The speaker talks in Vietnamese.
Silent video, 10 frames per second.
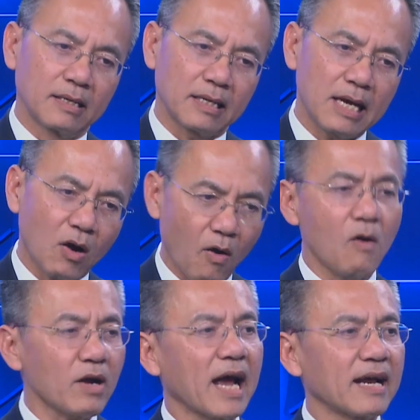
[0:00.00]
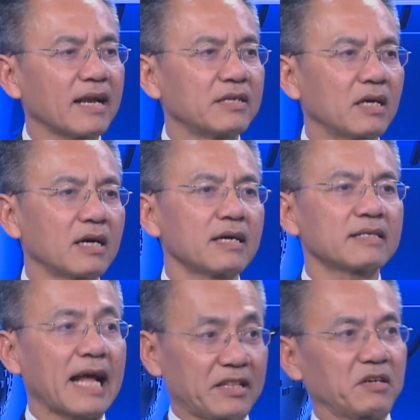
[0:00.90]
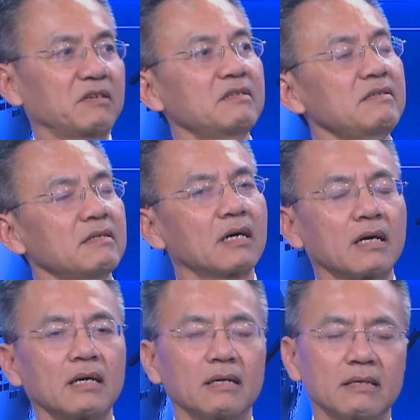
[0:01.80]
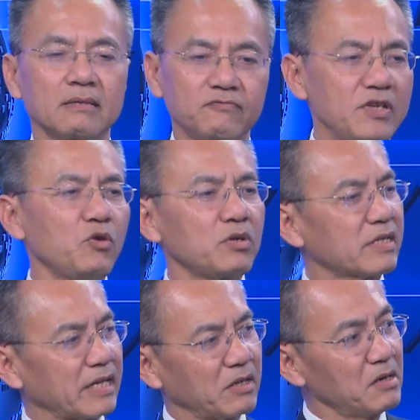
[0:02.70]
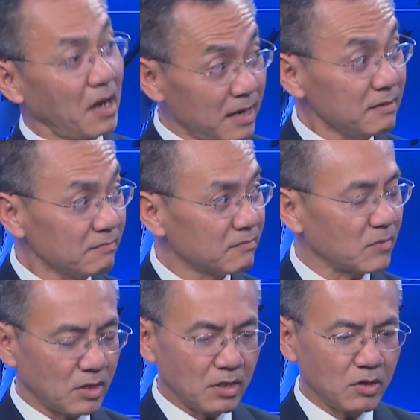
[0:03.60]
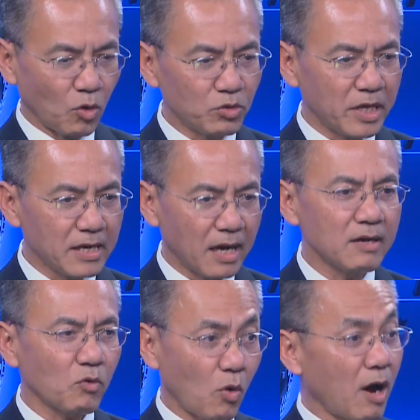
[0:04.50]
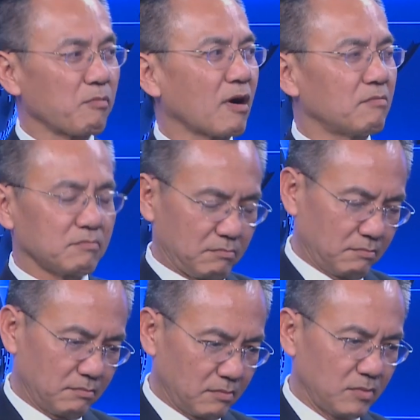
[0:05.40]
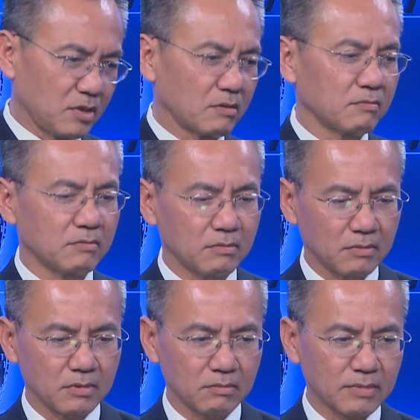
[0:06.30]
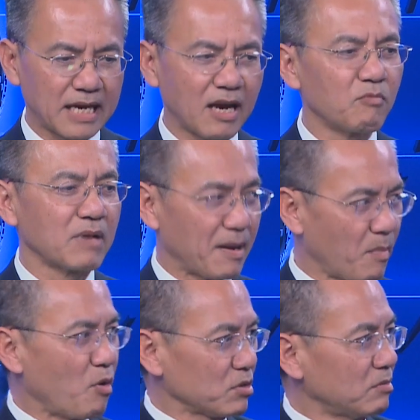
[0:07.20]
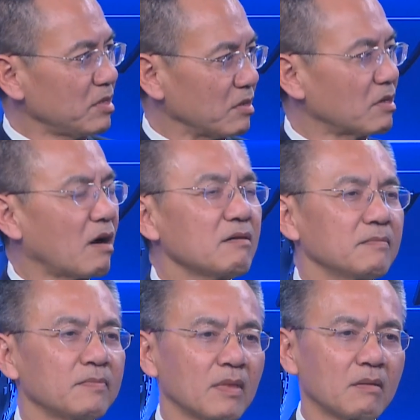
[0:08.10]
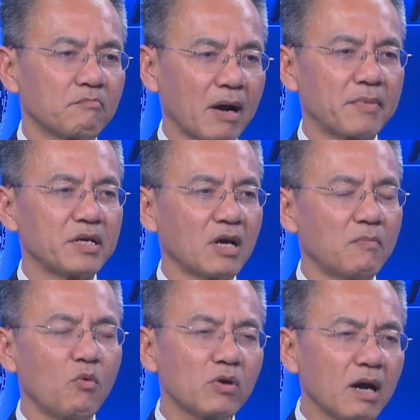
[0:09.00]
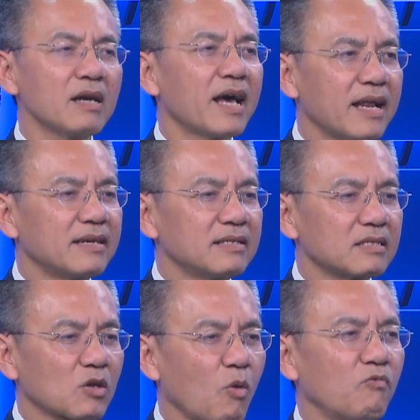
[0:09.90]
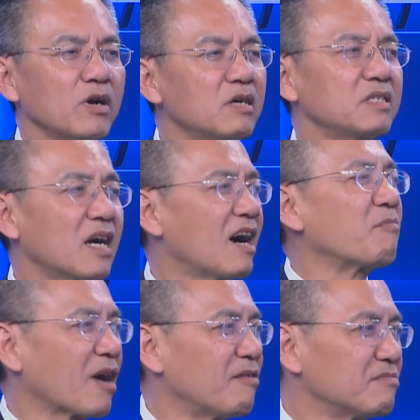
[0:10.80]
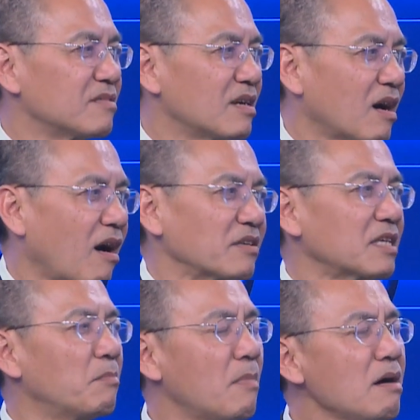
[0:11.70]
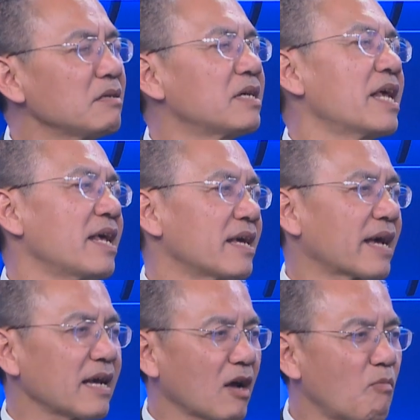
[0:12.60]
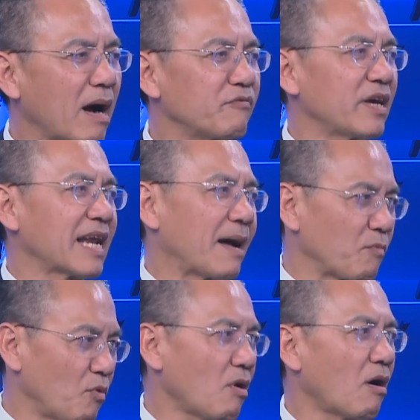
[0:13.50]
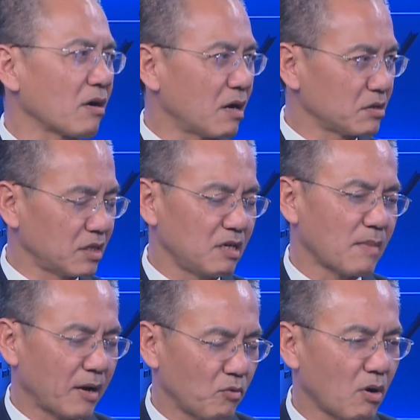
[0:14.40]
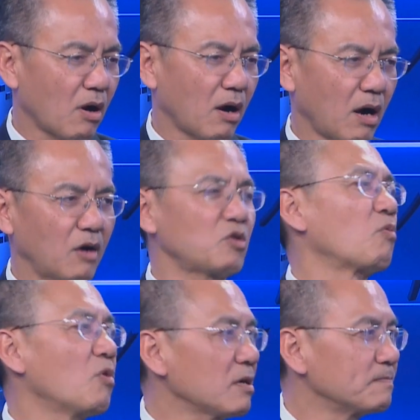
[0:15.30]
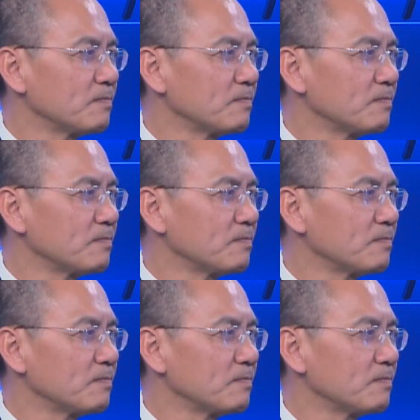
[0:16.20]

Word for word: cái khó khăn là những cái tài tử uh, ví dụ như tài tử lớn, vâng. những người nổi tiếng lớn của Hồng Kông you know, Thành Long Thành Long là một trong những từ đó mà bây giờ muốn đứng lên cùng với người dân Hồng Kông Vậy. Vâng. họ sẽ mất đi cái công ăn việc làm của họ Vậy. cơ sở thương mại của họ ở Trung Quốc